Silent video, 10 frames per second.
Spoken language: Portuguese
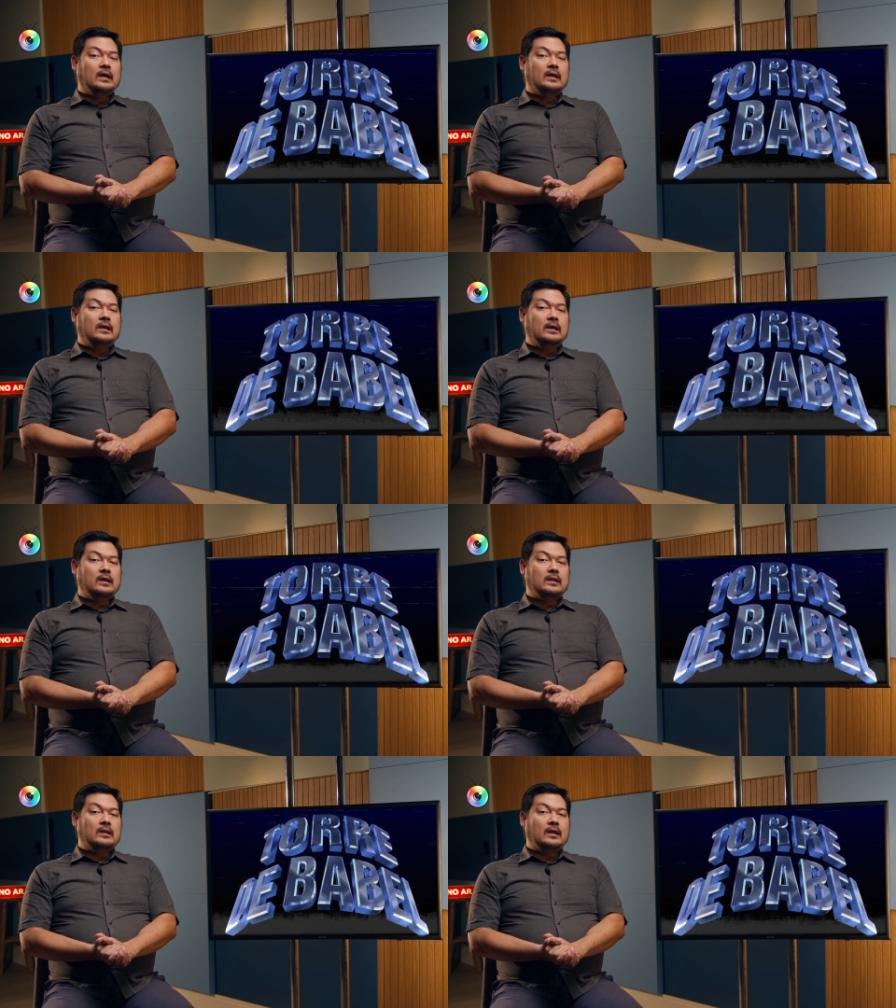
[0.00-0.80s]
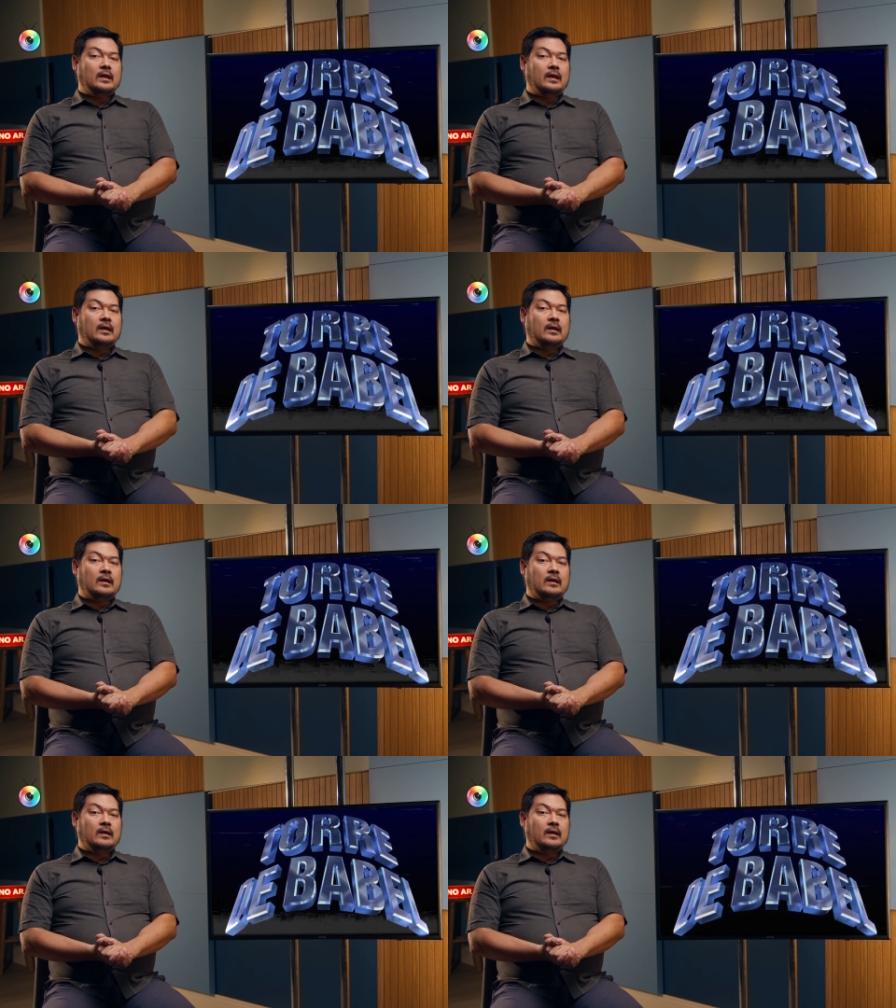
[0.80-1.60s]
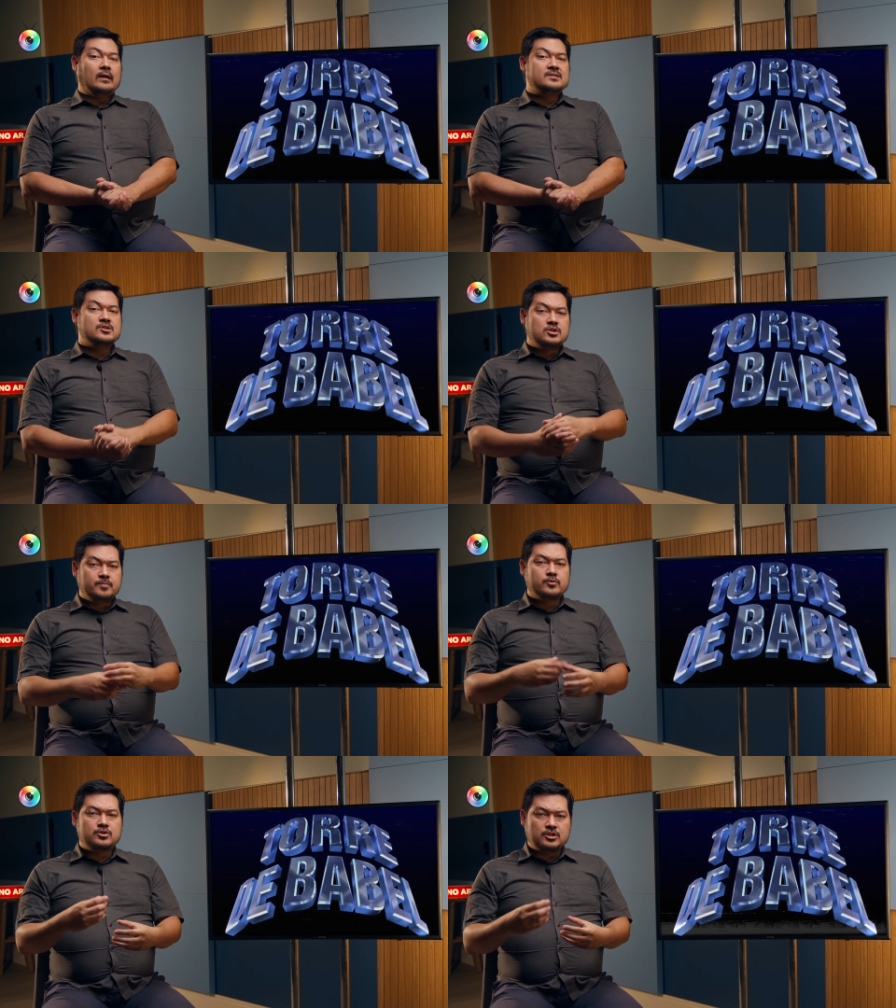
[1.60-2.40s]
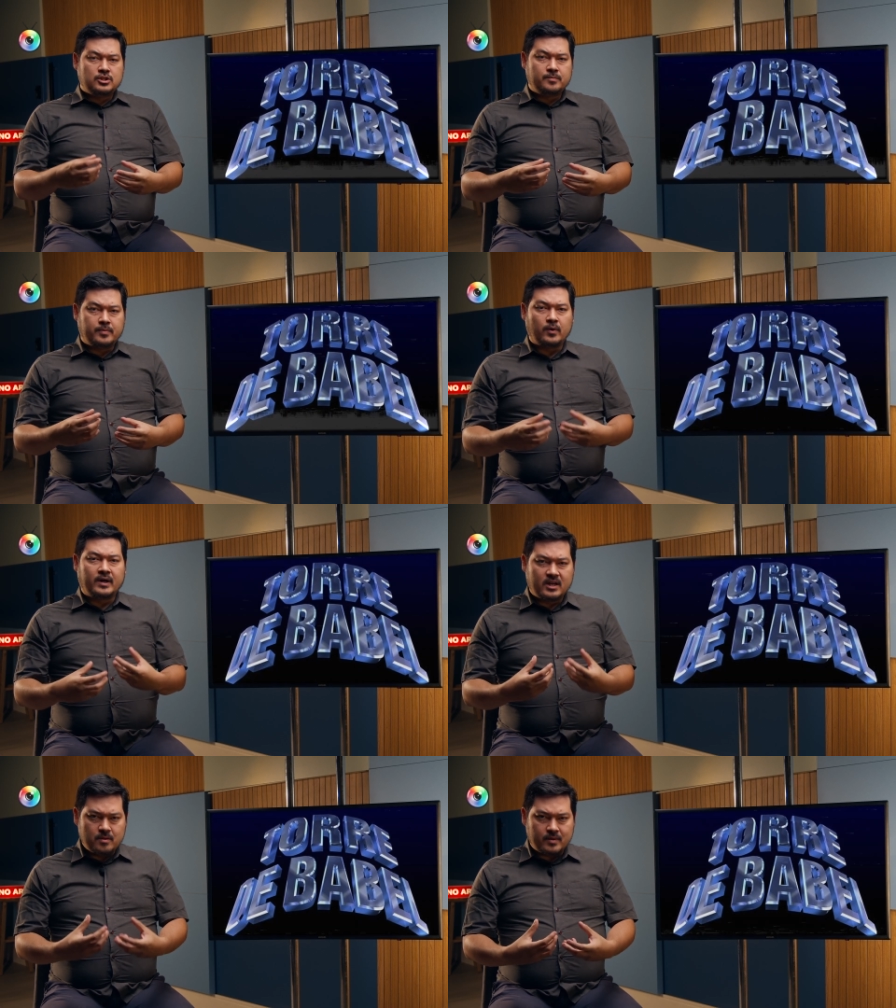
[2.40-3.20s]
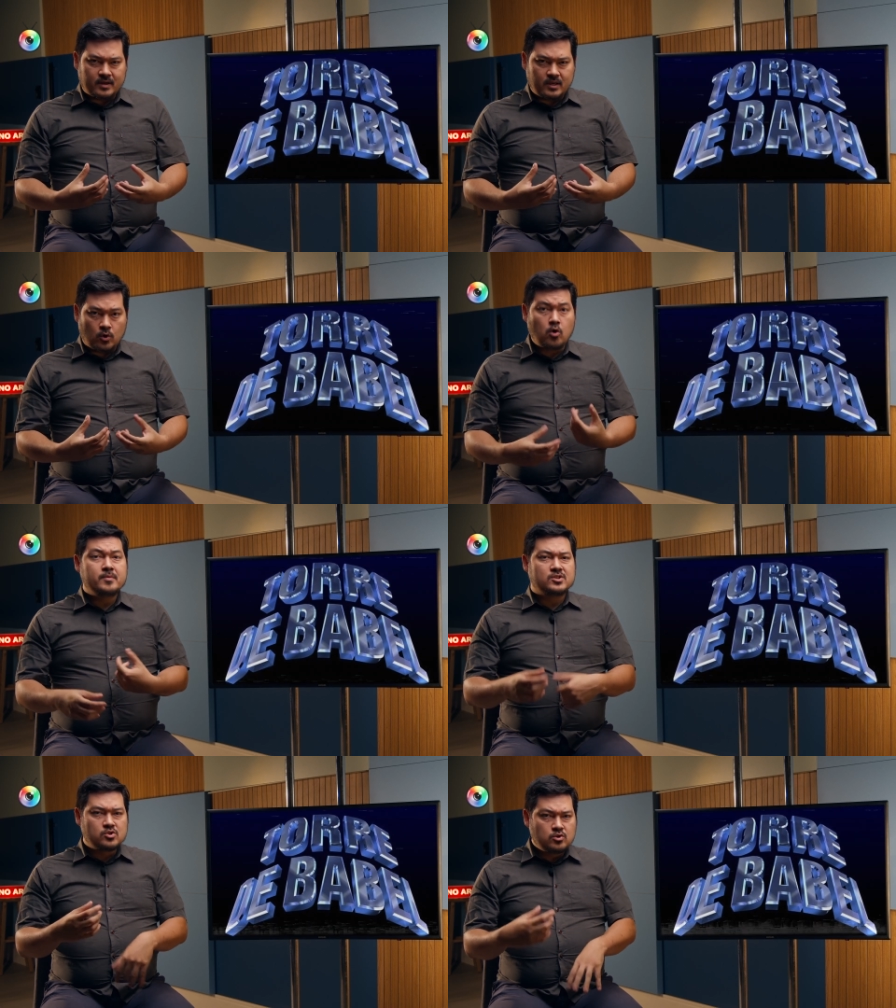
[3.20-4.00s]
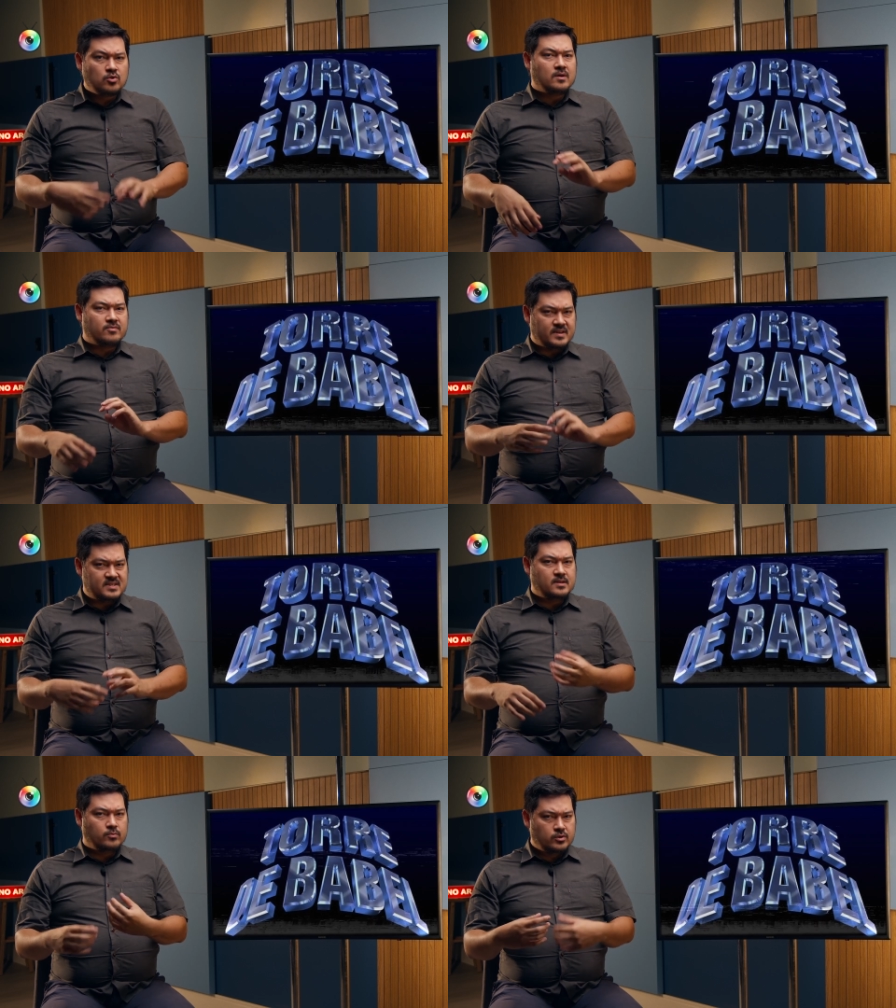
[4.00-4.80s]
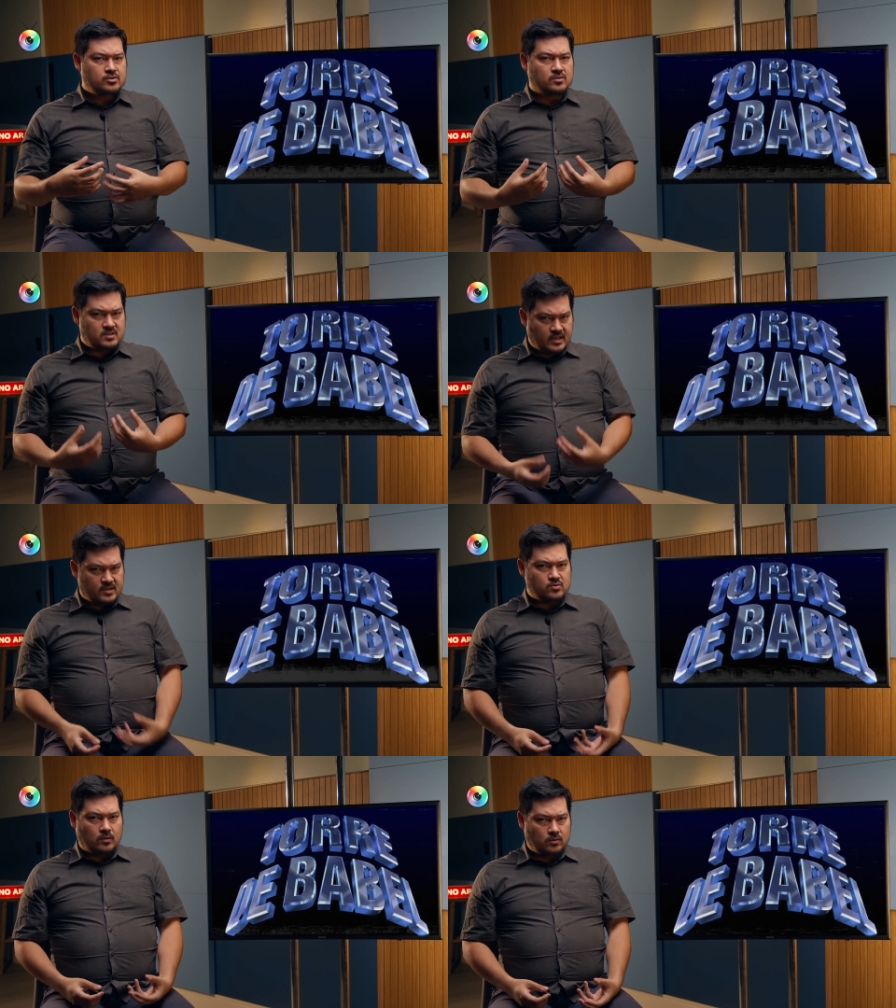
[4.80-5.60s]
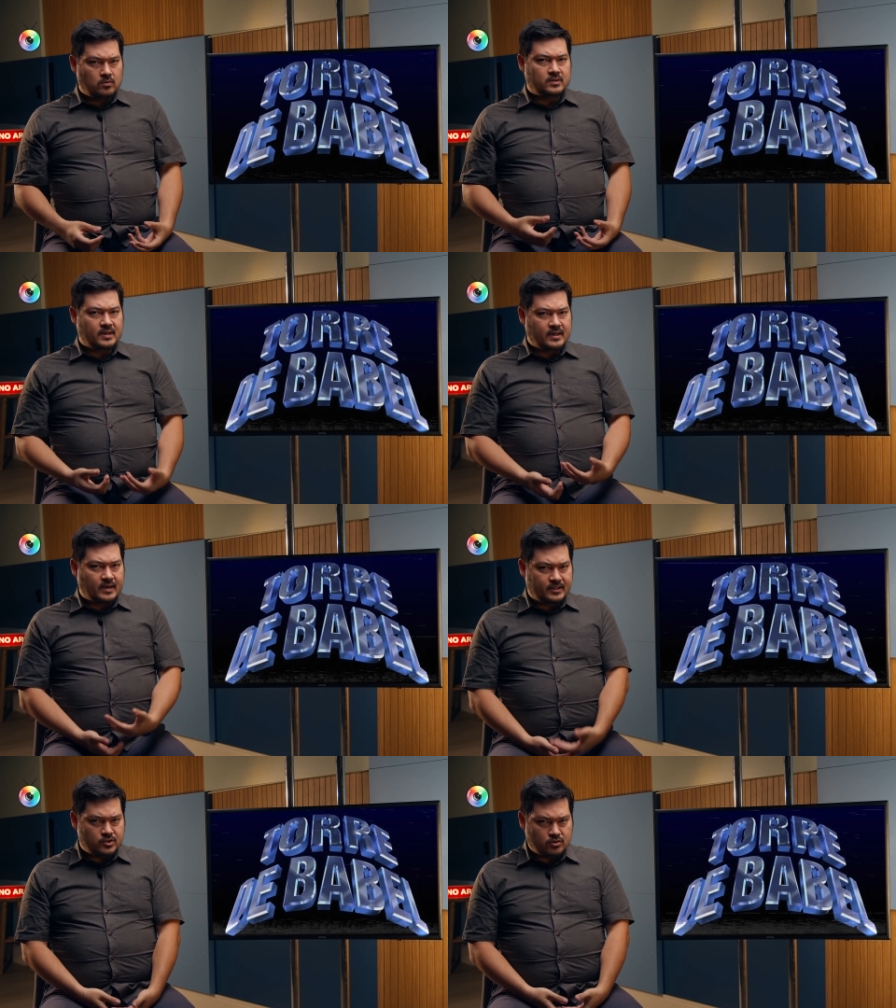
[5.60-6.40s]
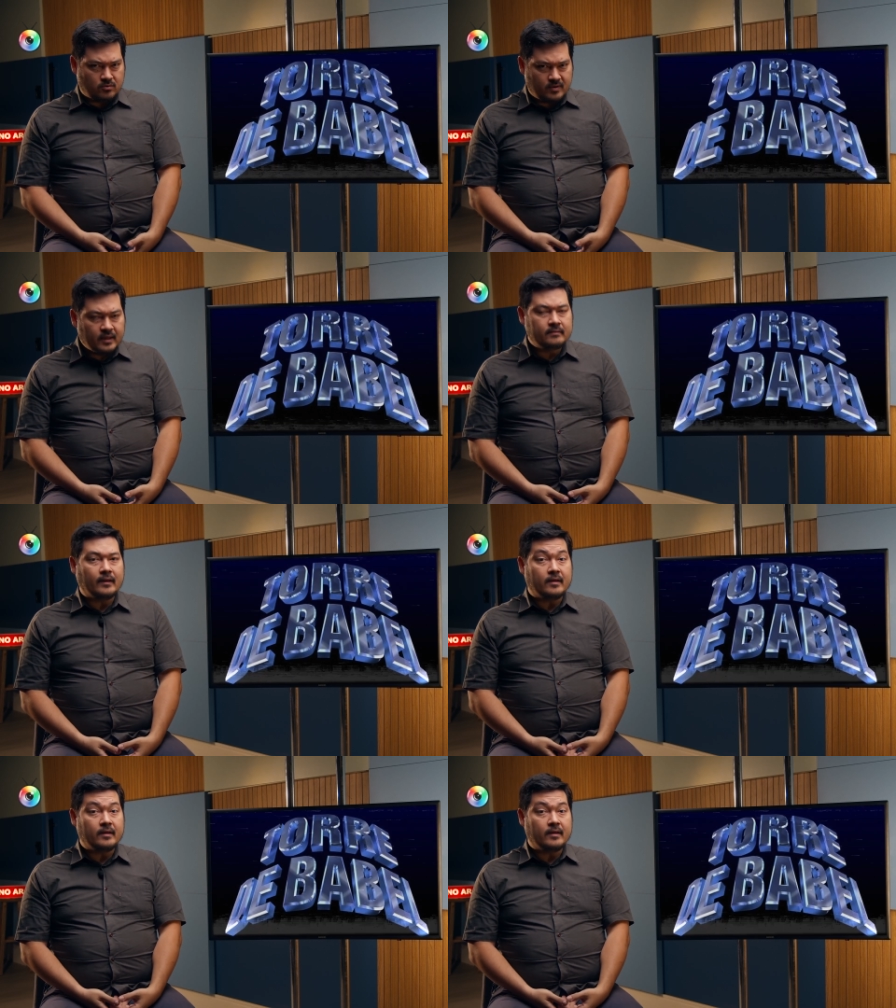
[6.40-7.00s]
E é, esse tipo de programa que começou a fazer muito sucesso ao longo da década de 90,